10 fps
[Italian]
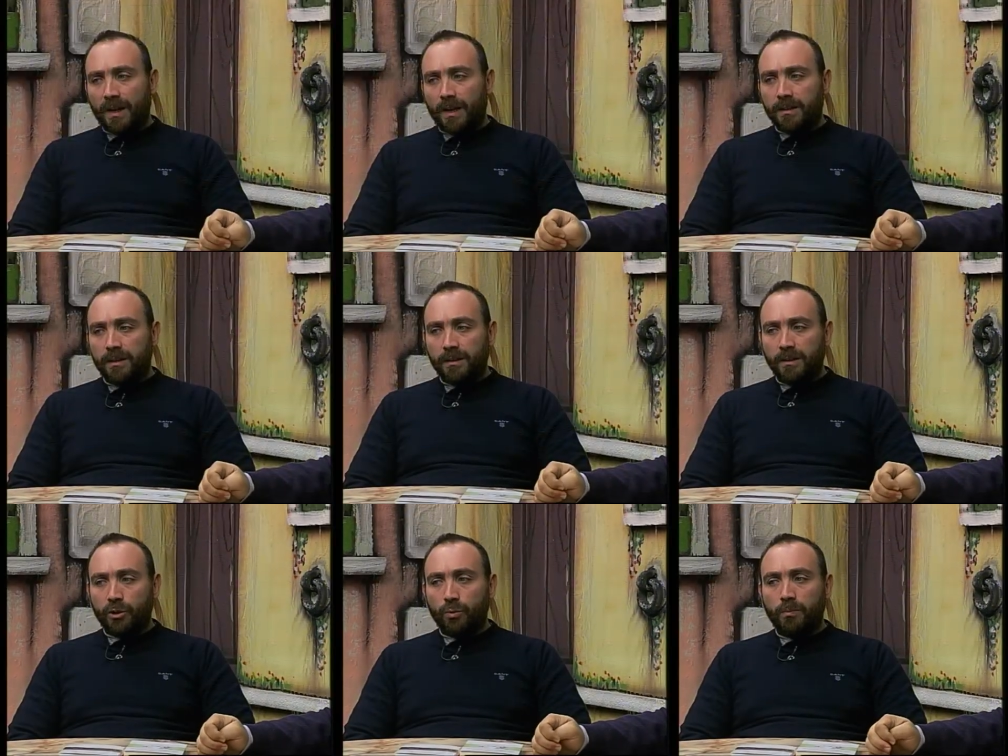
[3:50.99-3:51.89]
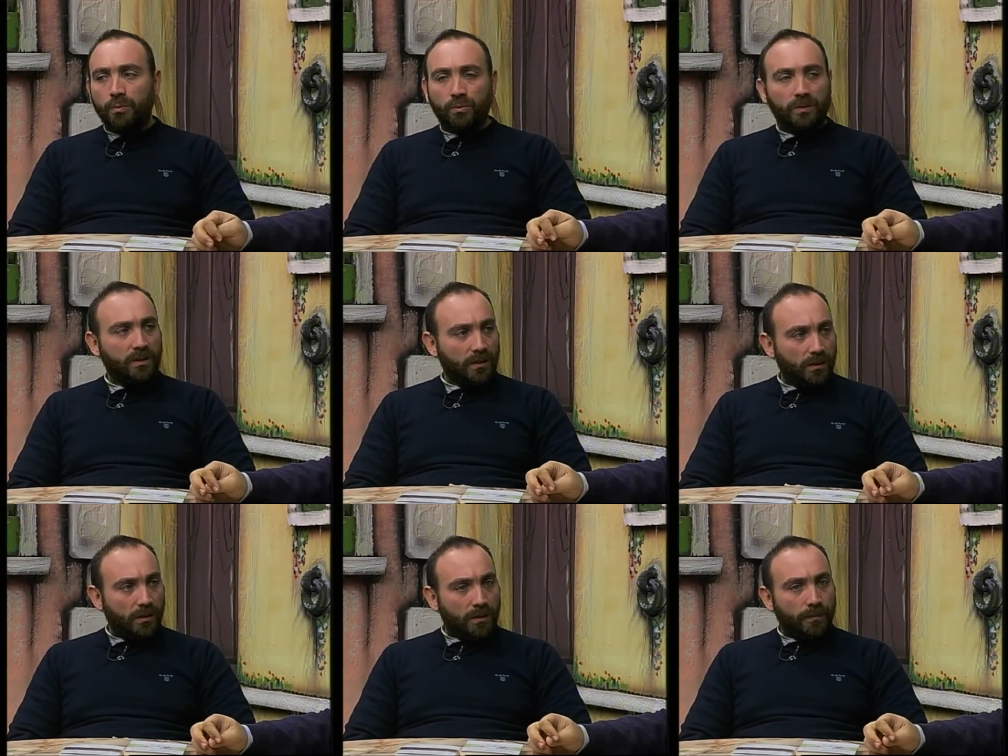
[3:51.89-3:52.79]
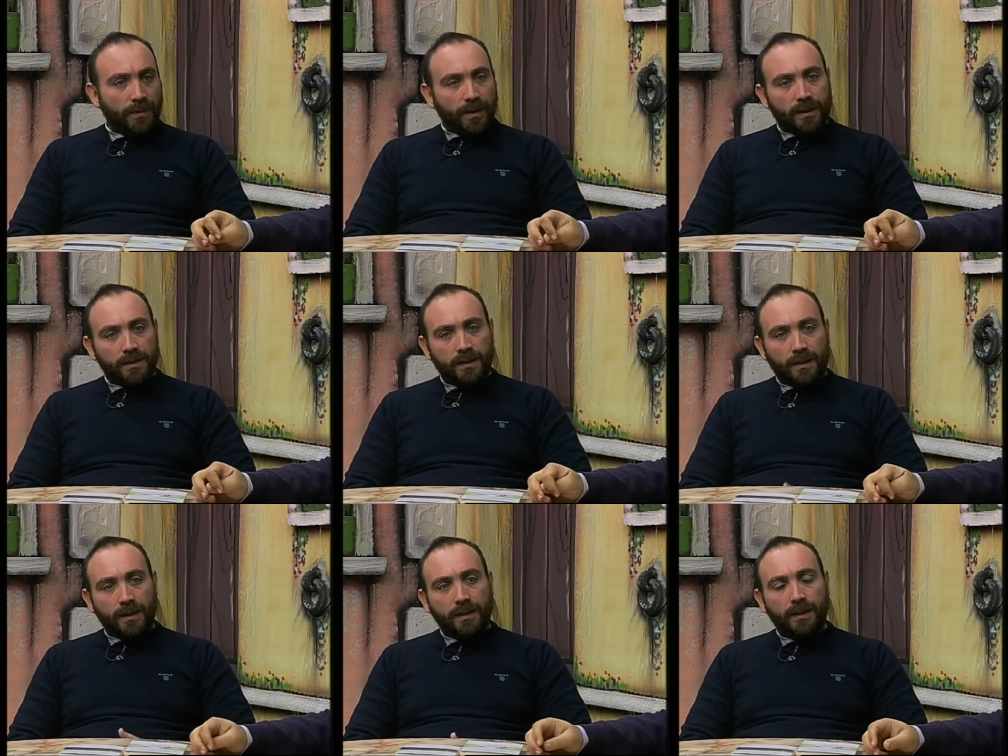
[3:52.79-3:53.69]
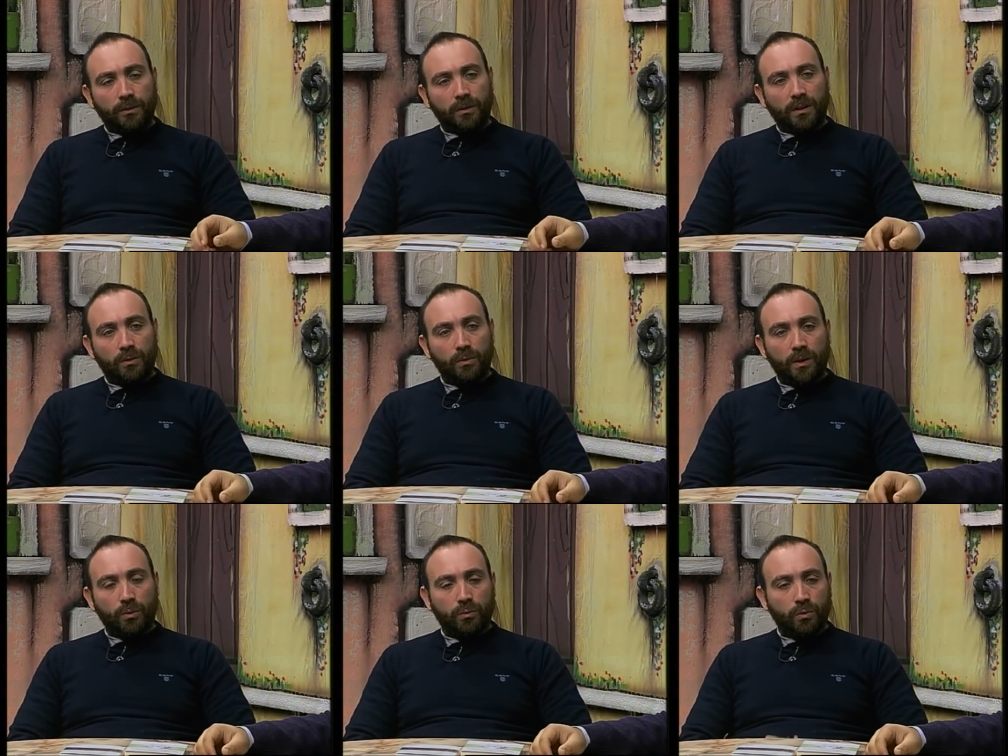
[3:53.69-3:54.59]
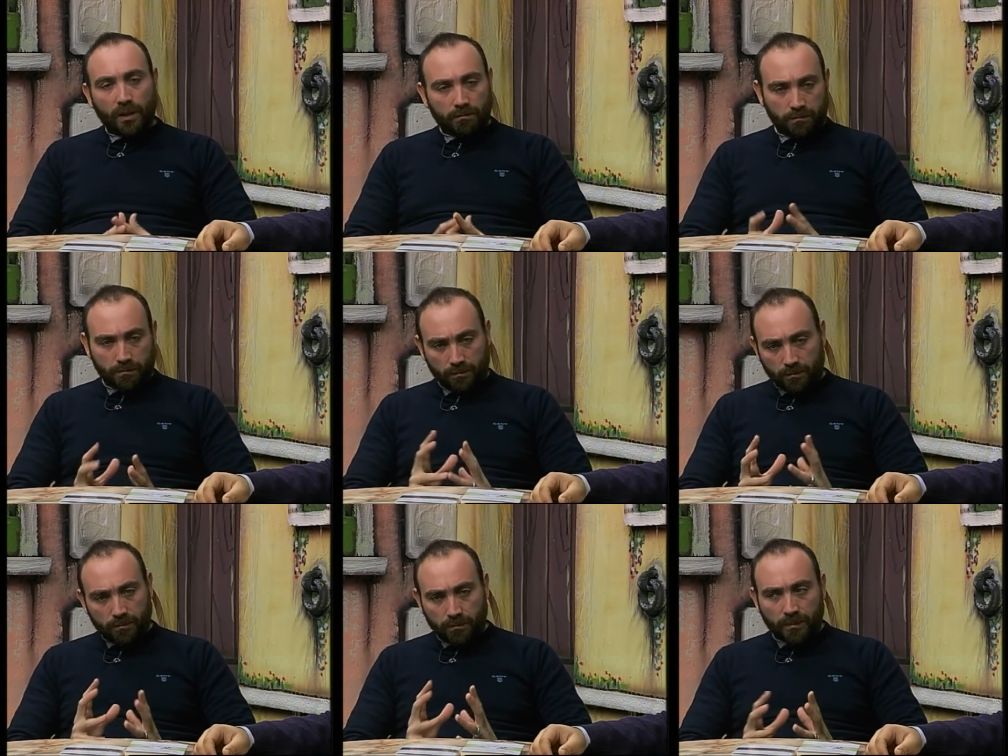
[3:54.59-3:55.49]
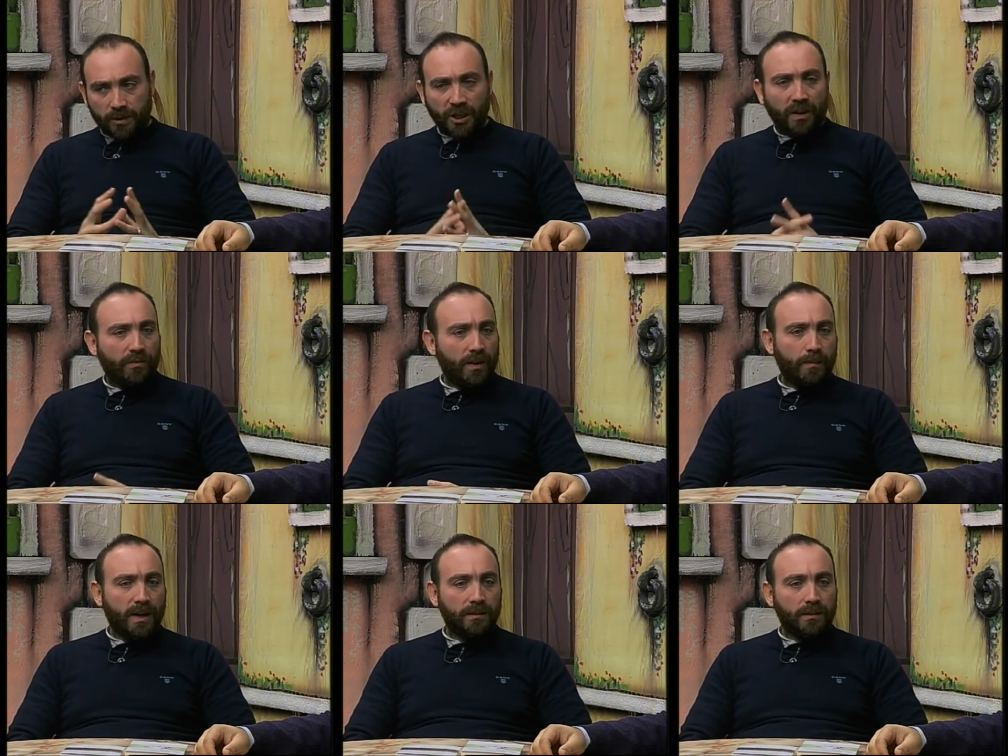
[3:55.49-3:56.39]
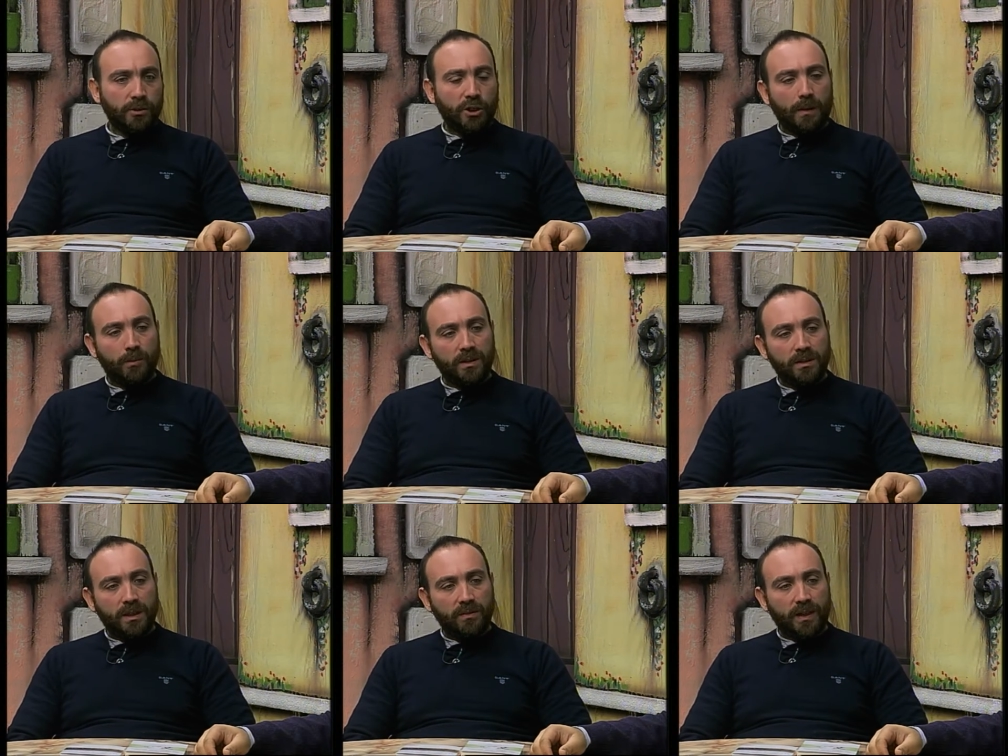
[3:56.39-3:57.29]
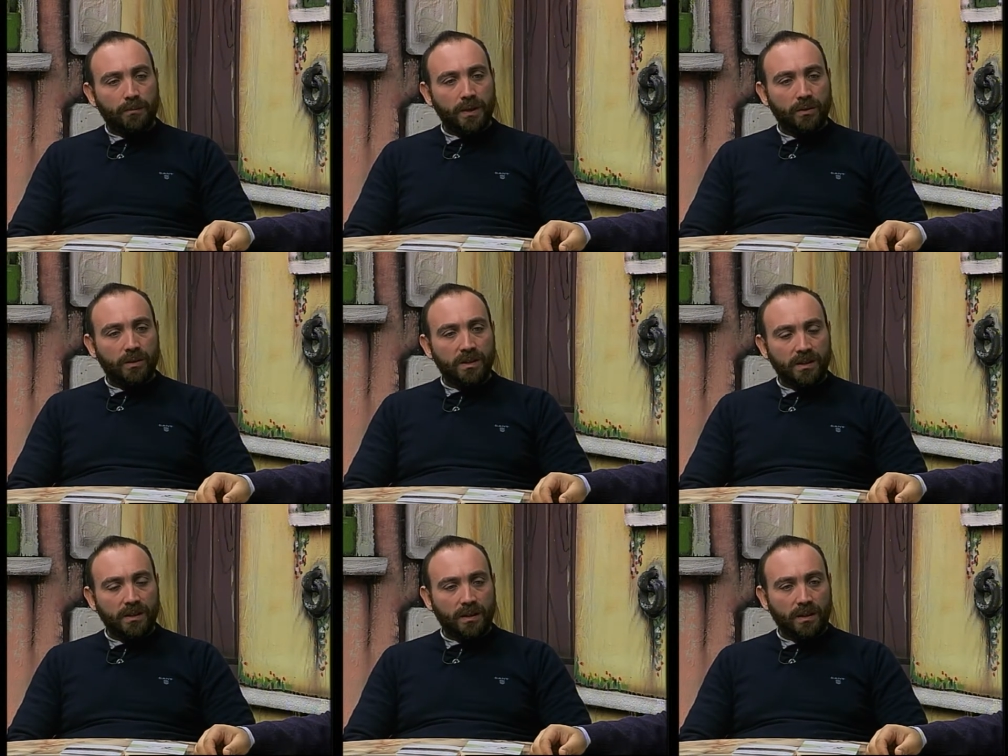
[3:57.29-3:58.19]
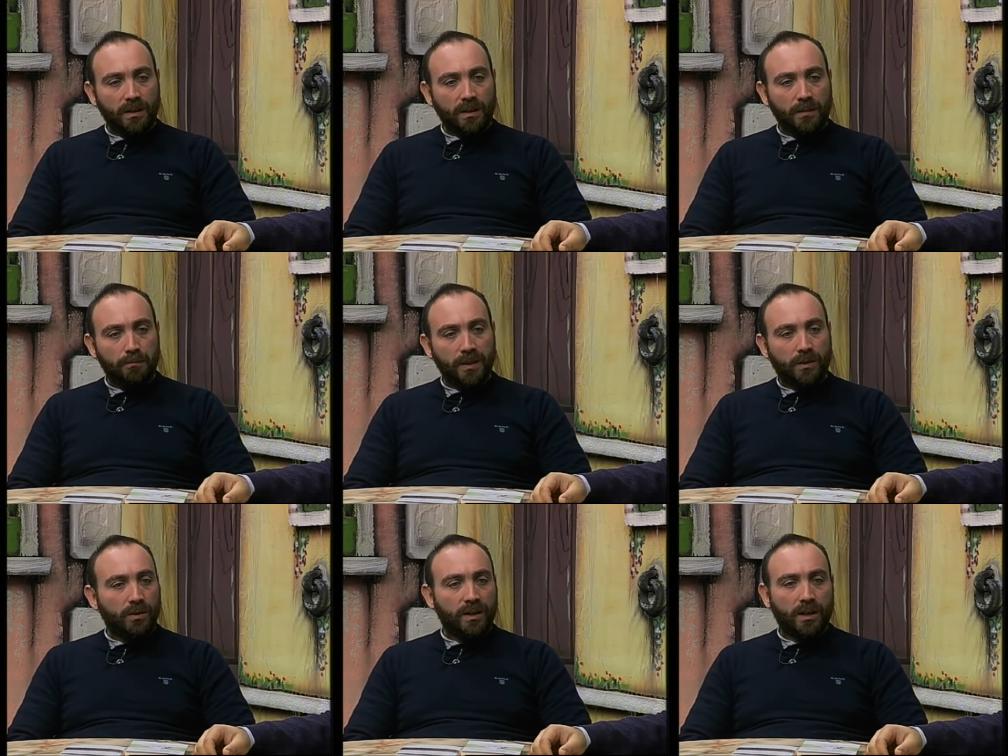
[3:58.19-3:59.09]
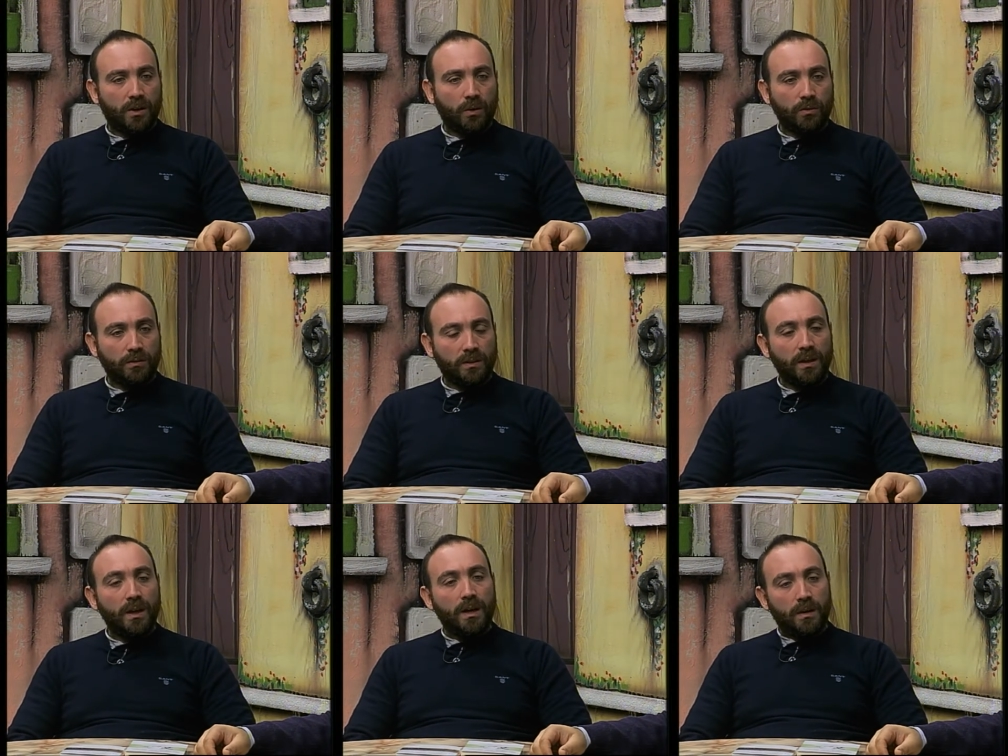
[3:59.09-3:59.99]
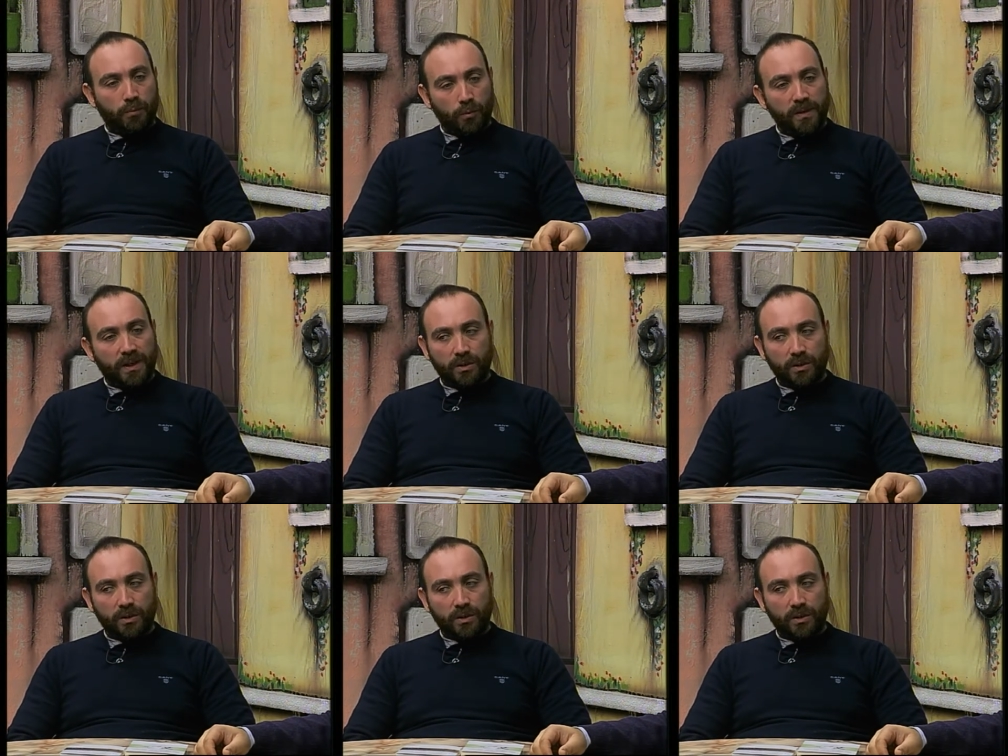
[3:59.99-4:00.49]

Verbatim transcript: casa editrice Due Punti mm -hmm. che sta chiedendo ad alcuni autori già affermati diciamo, di scrivere piccoli, piccoli racconti pubblica